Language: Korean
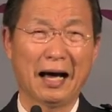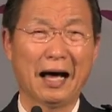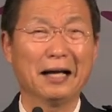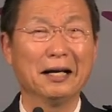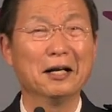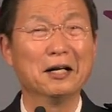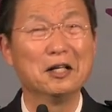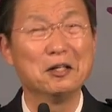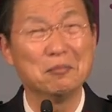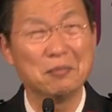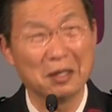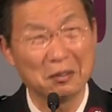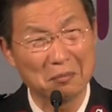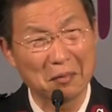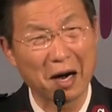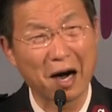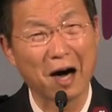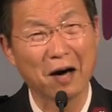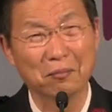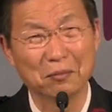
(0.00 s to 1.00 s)
하나님의
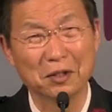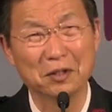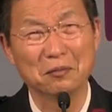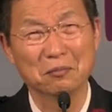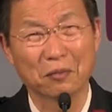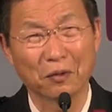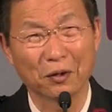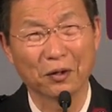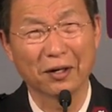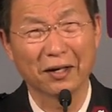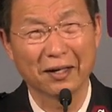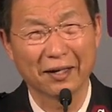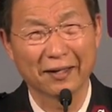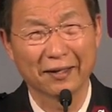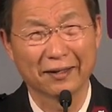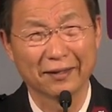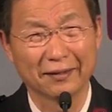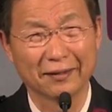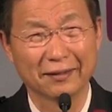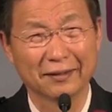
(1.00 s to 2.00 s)
마음을 몰라.
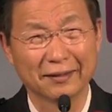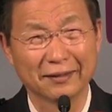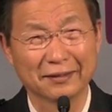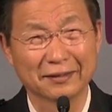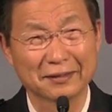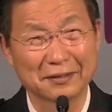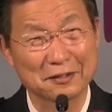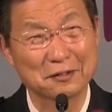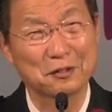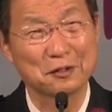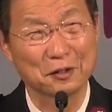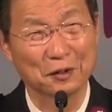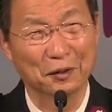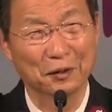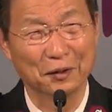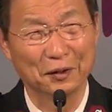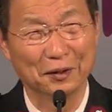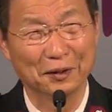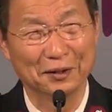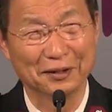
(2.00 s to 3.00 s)

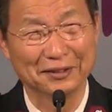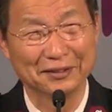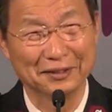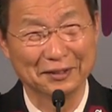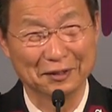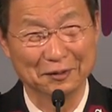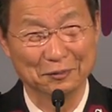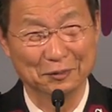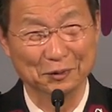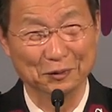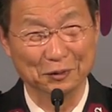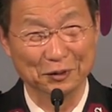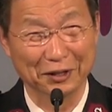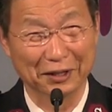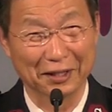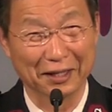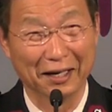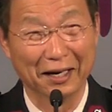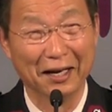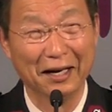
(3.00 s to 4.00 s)
그렇죠? 여러분
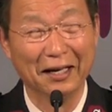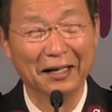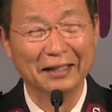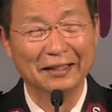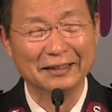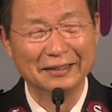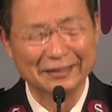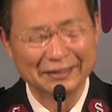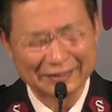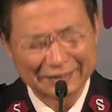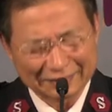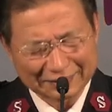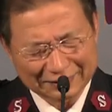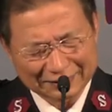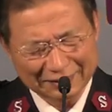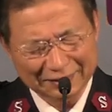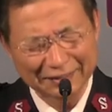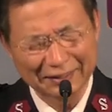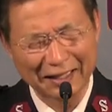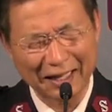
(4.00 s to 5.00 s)
우리가
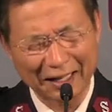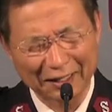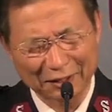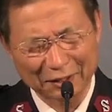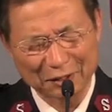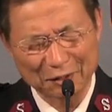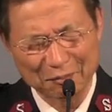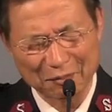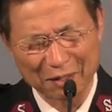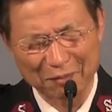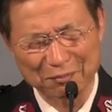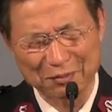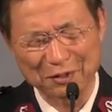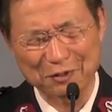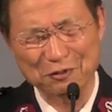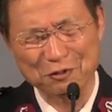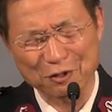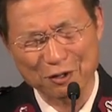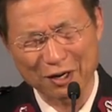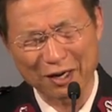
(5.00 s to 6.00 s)
어떤 하나님
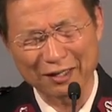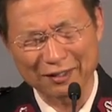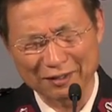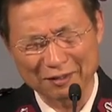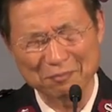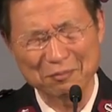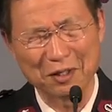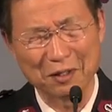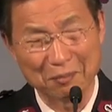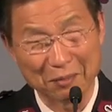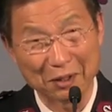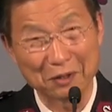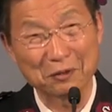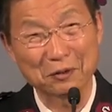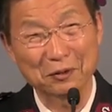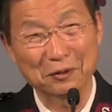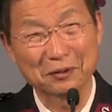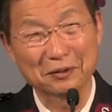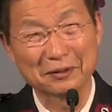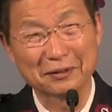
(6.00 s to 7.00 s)
앞에 죄악을
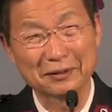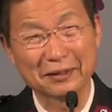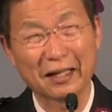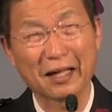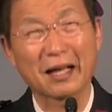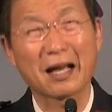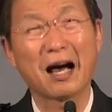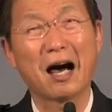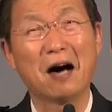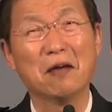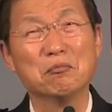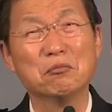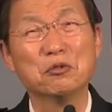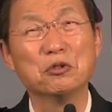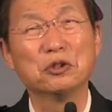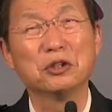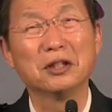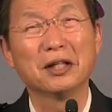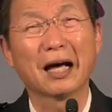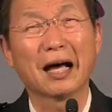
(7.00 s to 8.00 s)
범해도 내가
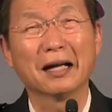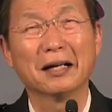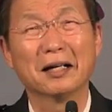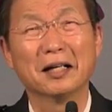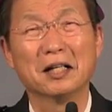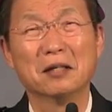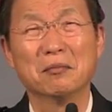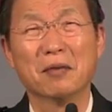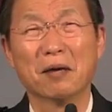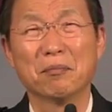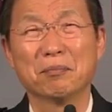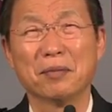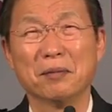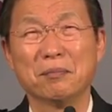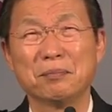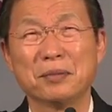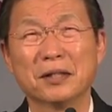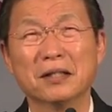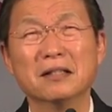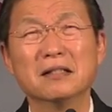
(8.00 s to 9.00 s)
아무리 하나님
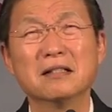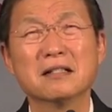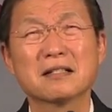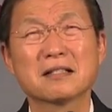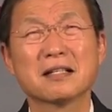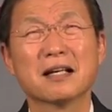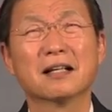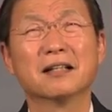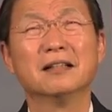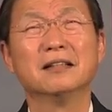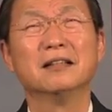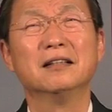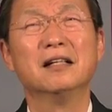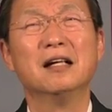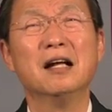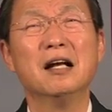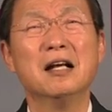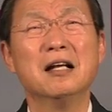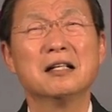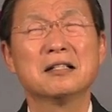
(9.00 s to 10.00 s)
앞에
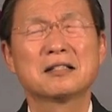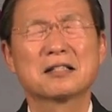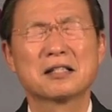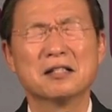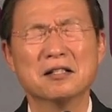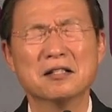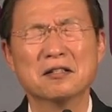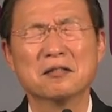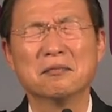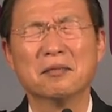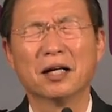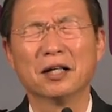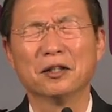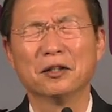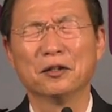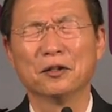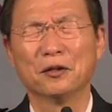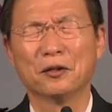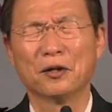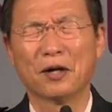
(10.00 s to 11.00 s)
평생을
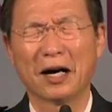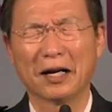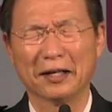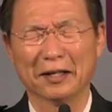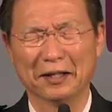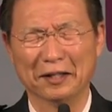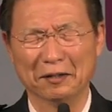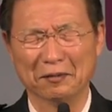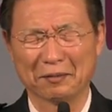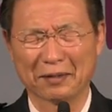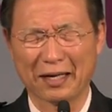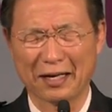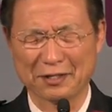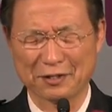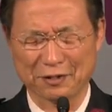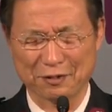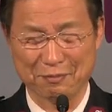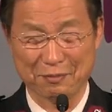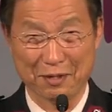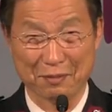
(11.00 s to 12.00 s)
정말로 하나님
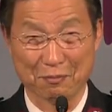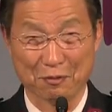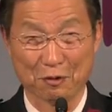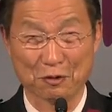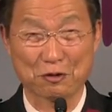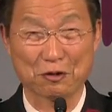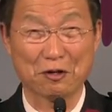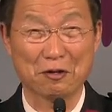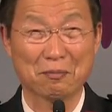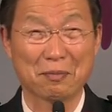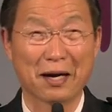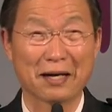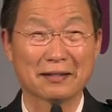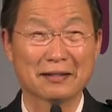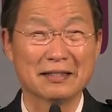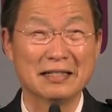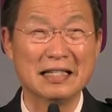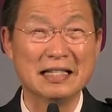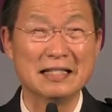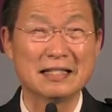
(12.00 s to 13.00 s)
가슴에 못을
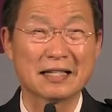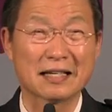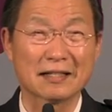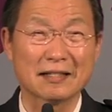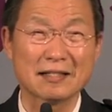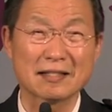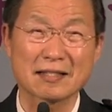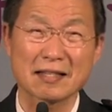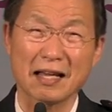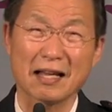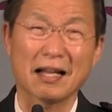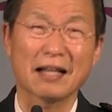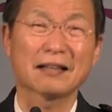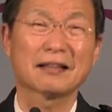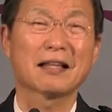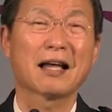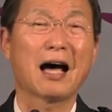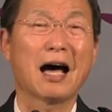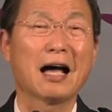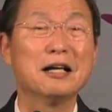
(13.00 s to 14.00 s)
박는 인생을
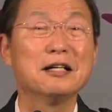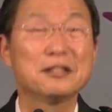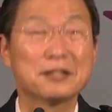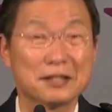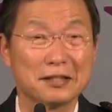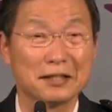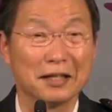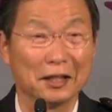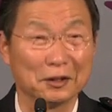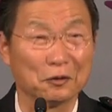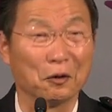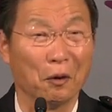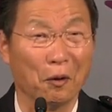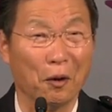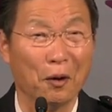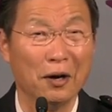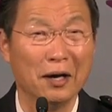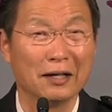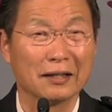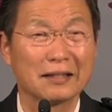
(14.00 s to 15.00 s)
살았다
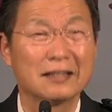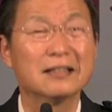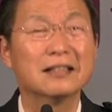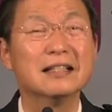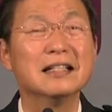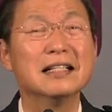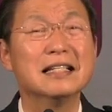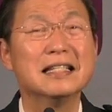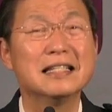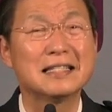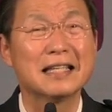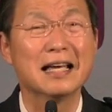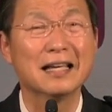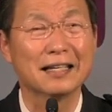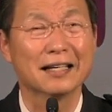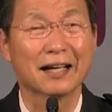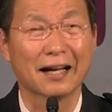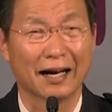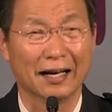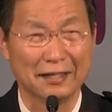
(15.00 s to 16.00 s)
할지라도 그런
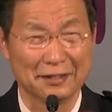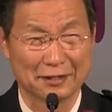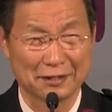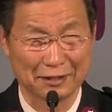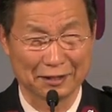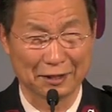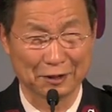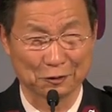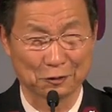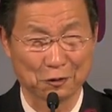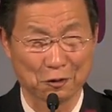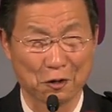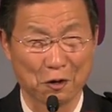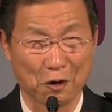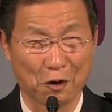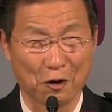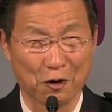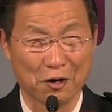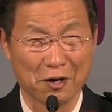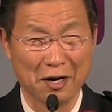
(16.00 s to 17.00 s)
인생이라
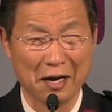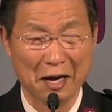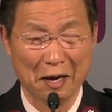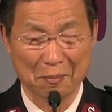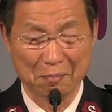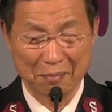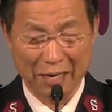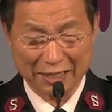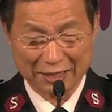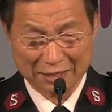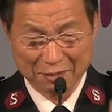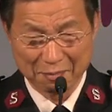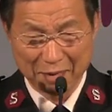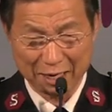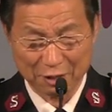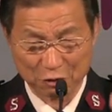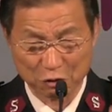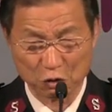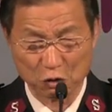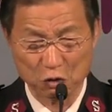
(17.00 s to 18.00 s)
할지라도
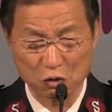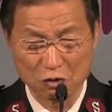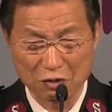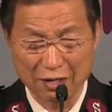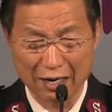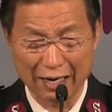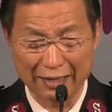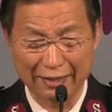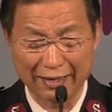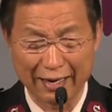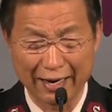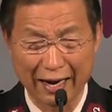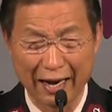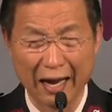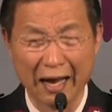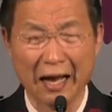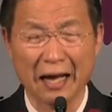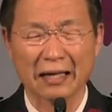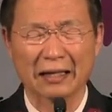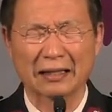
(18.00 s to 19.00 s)
마지막 순간에
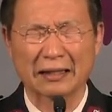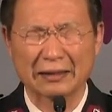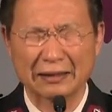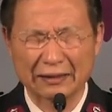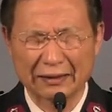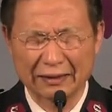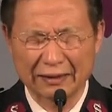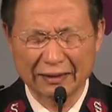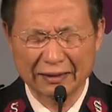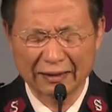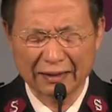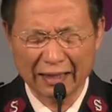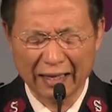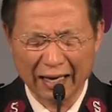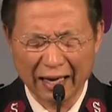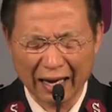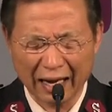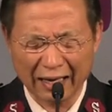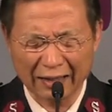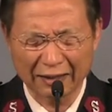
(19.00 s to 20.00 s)

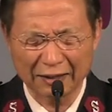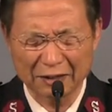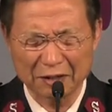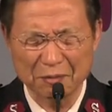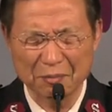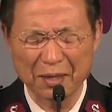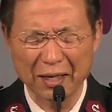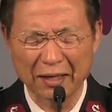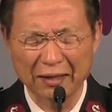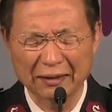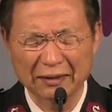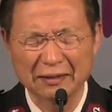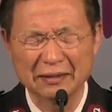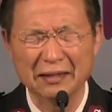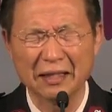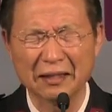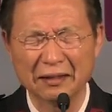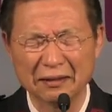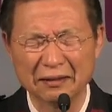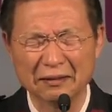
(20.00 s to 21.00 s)
그때 하나님의
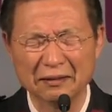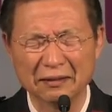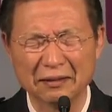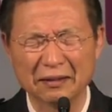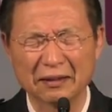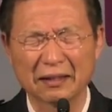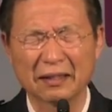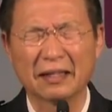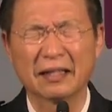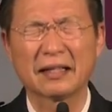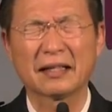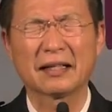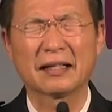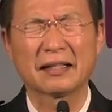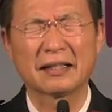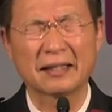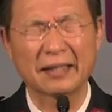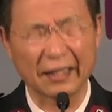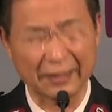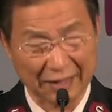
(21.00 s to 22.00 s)
은혜를
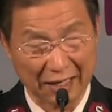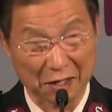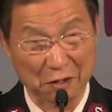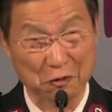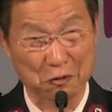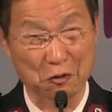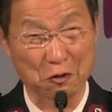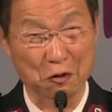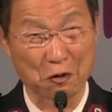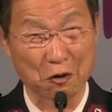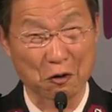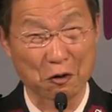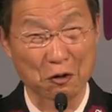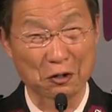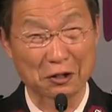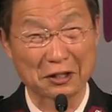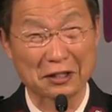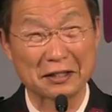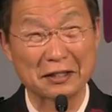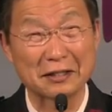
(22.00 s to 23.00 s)

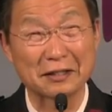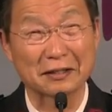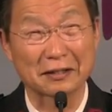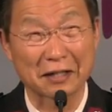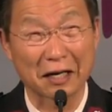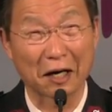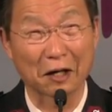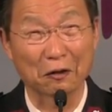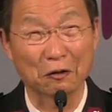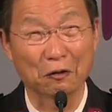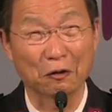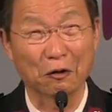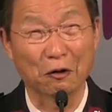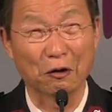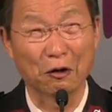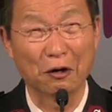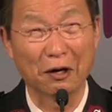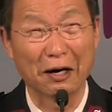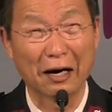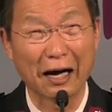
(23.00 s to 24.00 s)
깨닫고
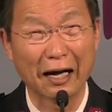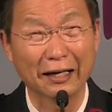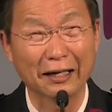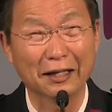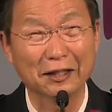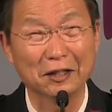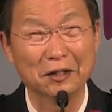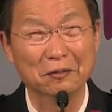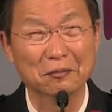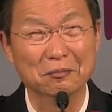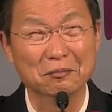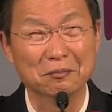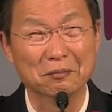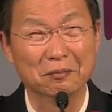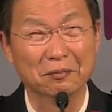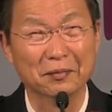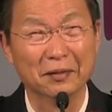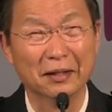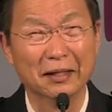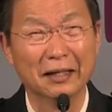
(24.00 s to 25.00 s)
기억하고
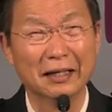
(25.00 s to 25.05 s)
하나님